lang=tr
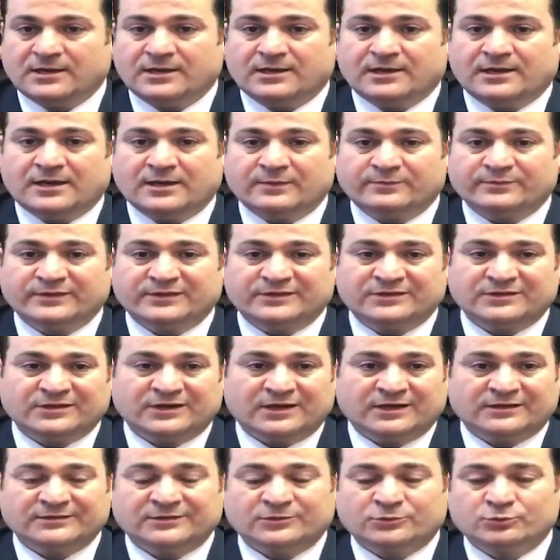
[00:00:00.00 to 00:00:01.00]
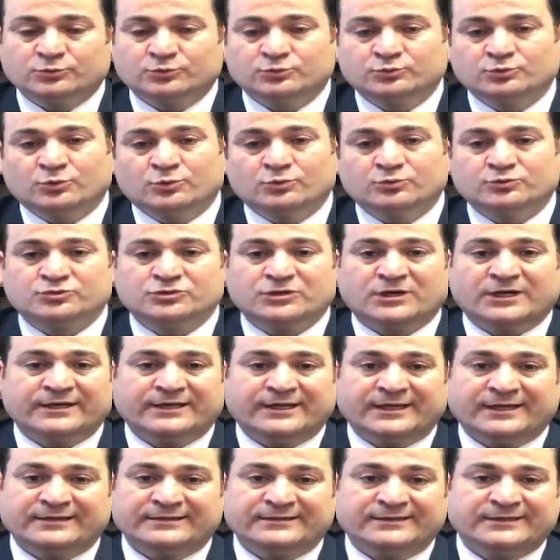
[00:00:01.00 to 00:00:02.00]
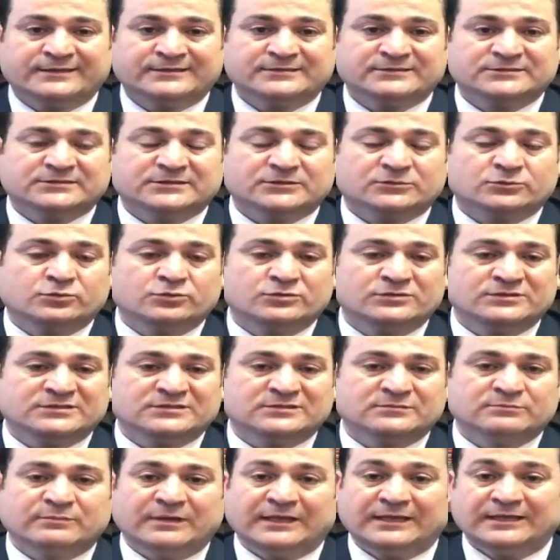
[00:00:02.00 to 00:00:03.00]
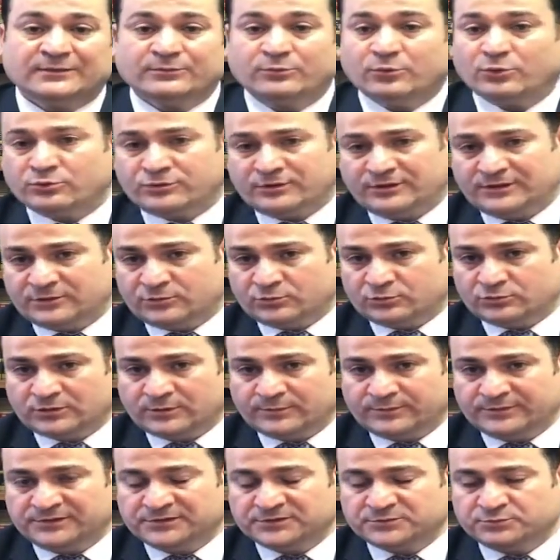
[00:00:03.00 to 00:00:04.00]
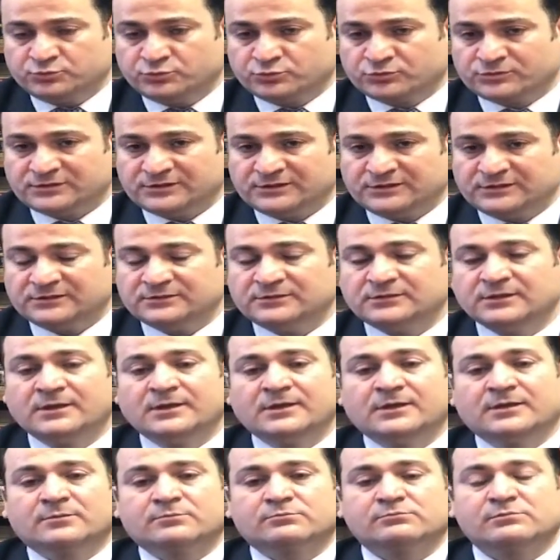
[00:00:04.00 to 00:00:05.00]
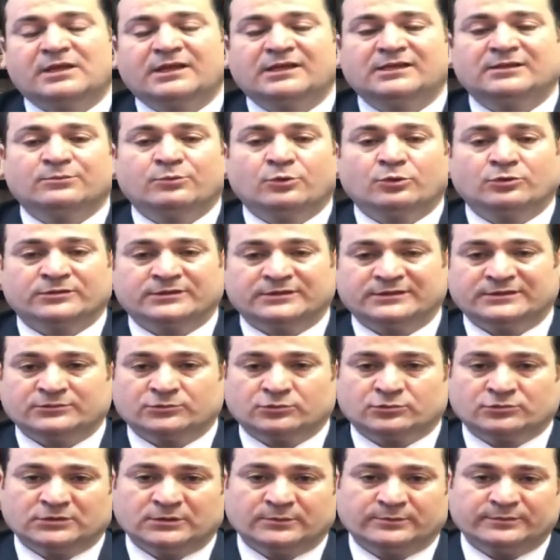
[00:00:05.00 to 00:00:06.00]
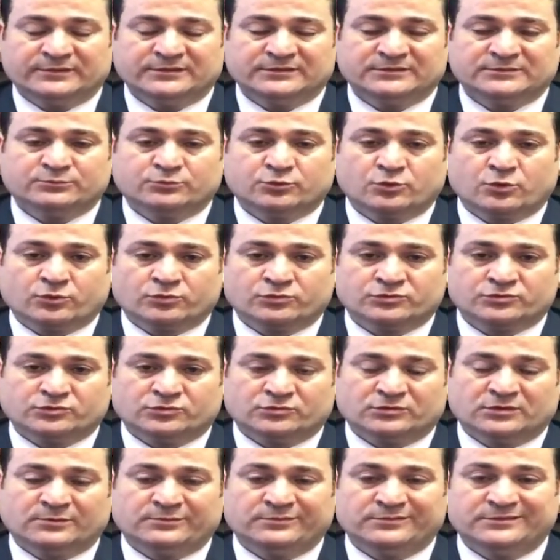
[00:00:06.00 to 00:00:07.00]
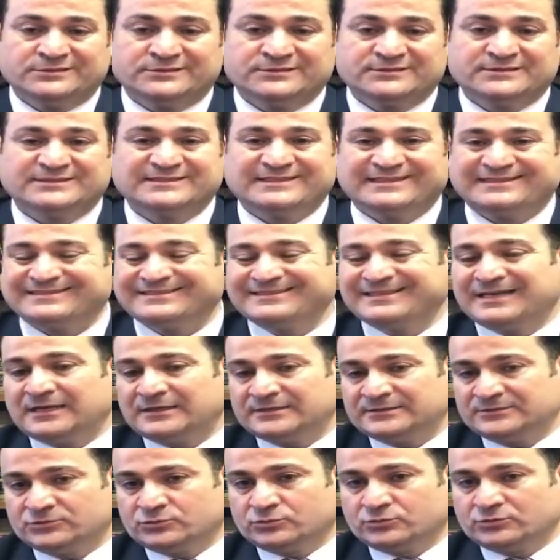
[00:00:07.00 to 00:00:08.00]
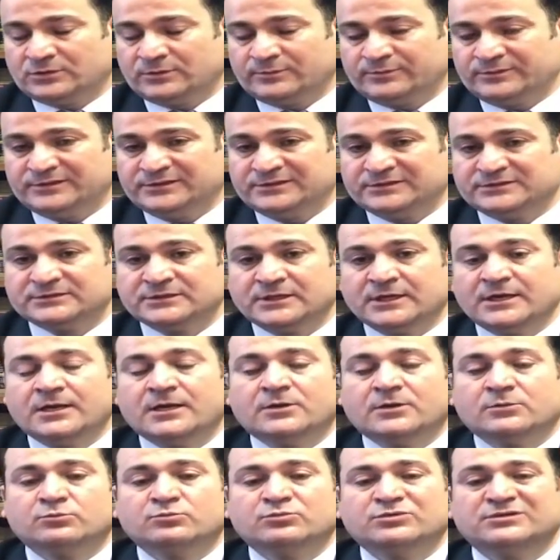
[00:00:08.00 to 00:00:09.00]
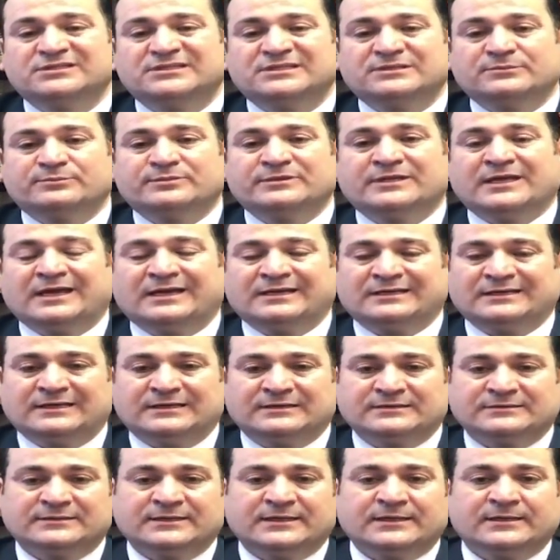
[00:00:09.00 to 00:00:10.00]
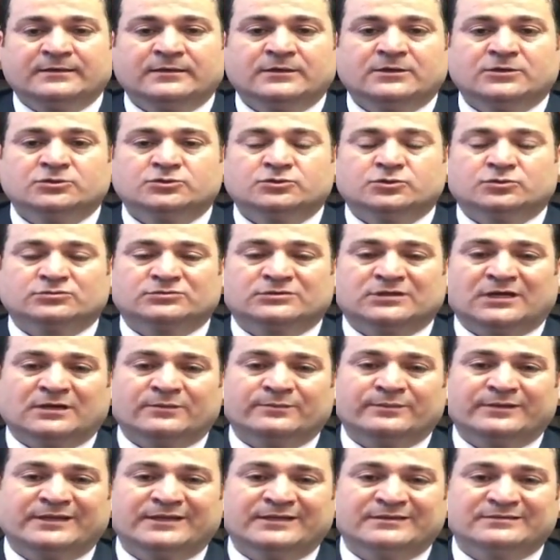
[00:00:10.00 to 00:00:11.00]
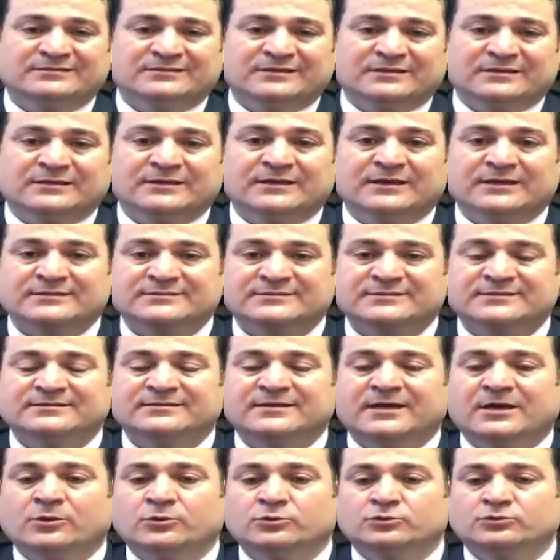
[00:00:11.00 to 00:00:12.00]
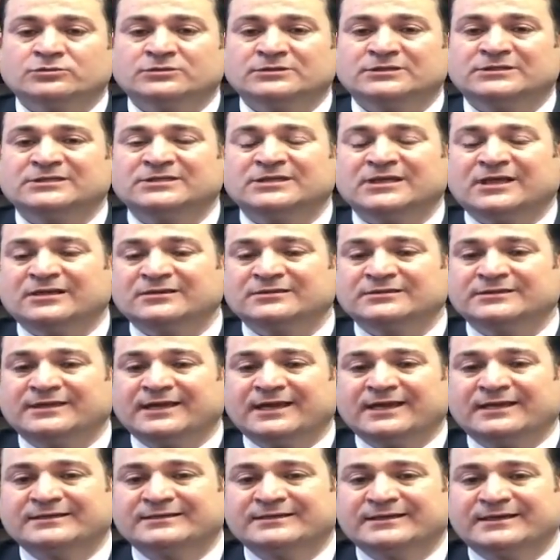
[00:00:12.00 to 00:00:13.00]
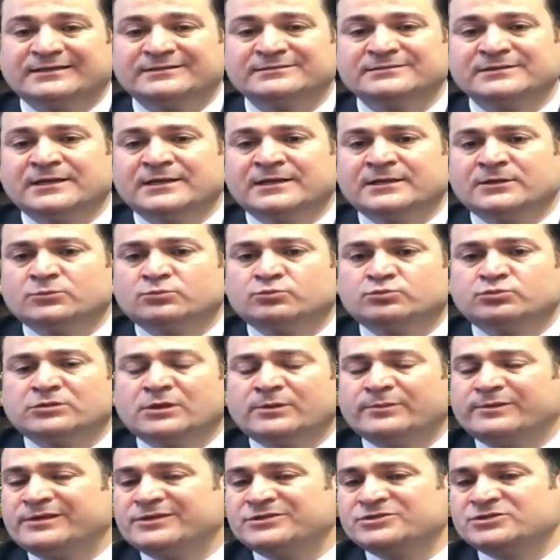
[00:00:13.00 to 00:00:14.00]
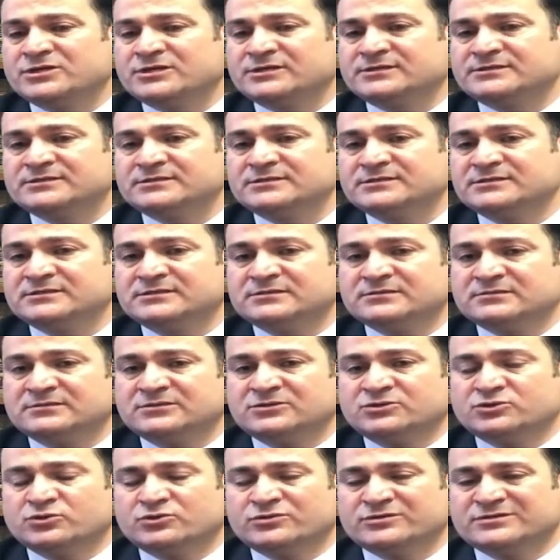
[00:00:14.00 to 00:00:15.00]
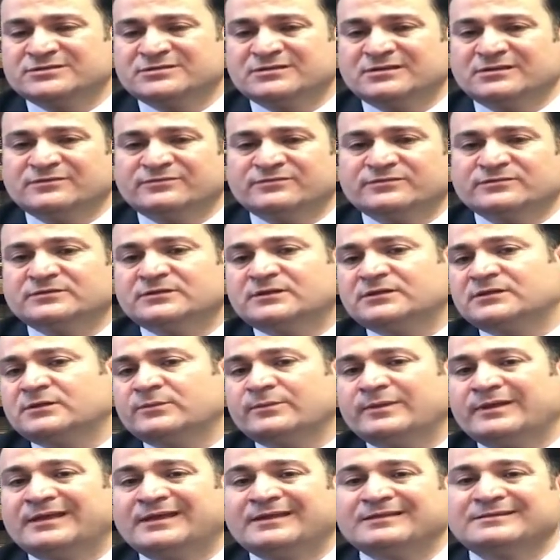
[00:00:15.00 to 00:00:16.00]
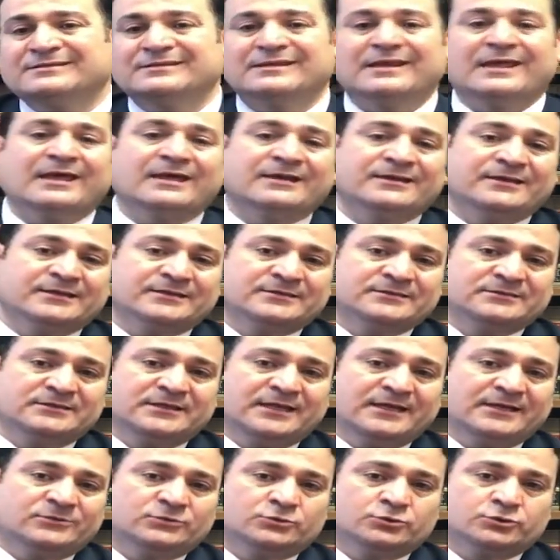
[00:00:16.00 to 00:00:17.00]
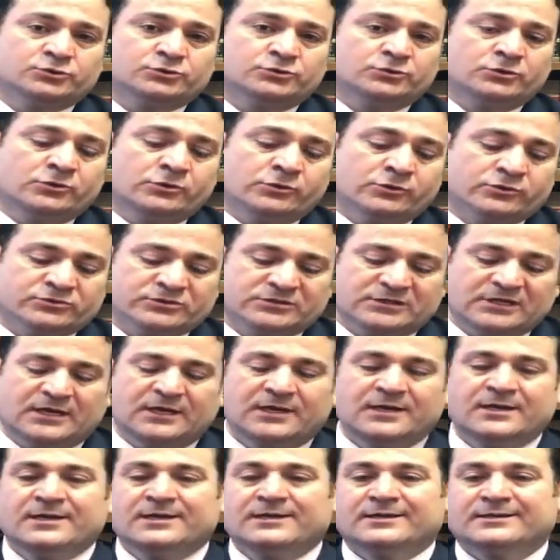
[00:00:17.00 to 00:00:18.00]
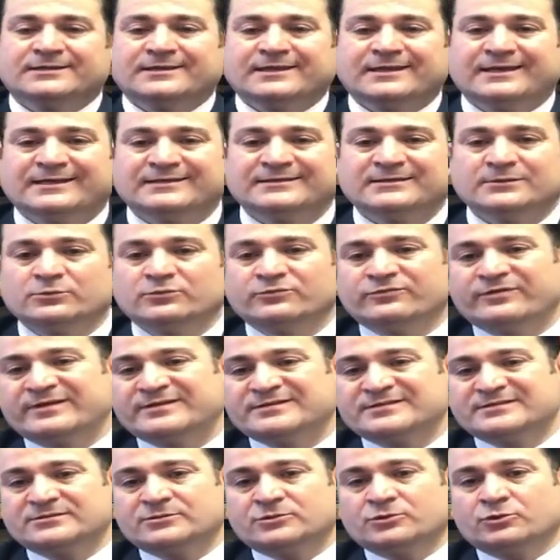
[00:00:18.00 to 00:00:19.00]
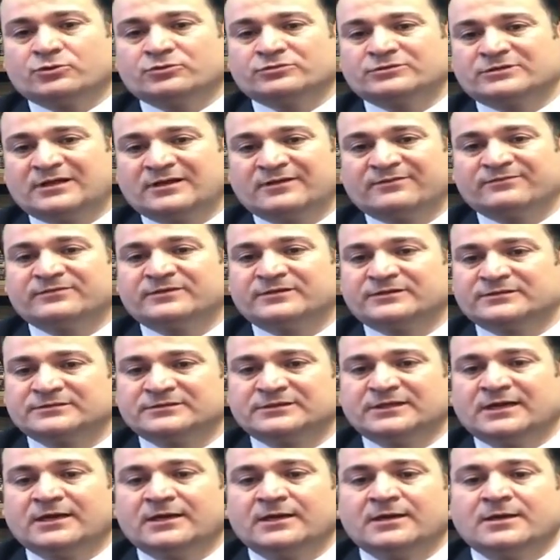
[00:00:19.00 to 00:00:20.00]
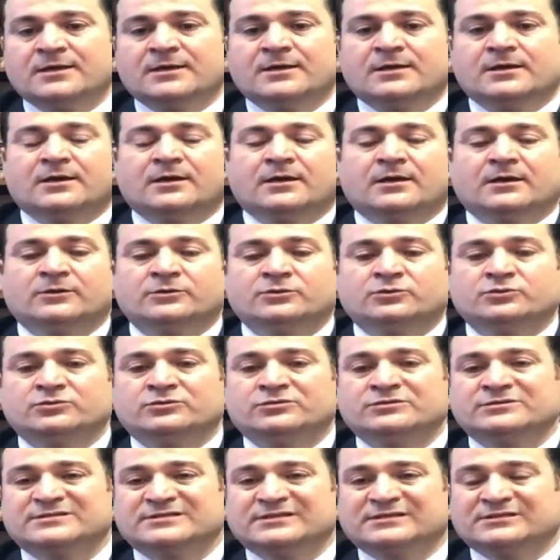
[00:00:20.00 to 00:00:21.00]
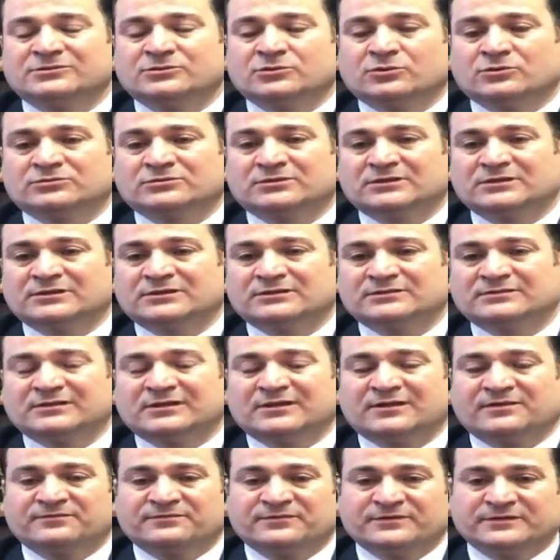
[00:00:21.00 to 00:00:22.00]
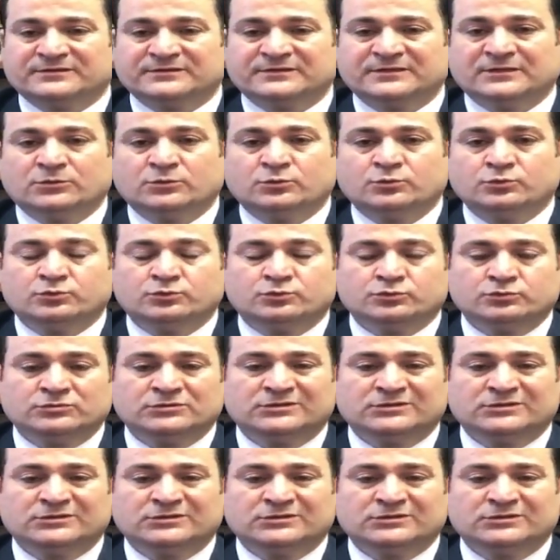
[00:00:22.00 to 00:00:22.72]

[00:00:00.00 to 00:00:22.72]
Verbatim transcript: hem de kiralar uygun olacağı yerler işte Queens'in belli bölgeleri olabilir. Brooklyn'in belli bölgeleri olabilir. Bronx olabilir. Staten Island olabilir. Bu tip yerlerde çok daha Manhattan'a kıyasla daha uygun kiralı yerler bulabileceksiniz. New Jersey tarafında da Manhattan eğer yakın yer düşünülüyorsa genelde bu West New York taraflarında University noktaları taraflarında uygun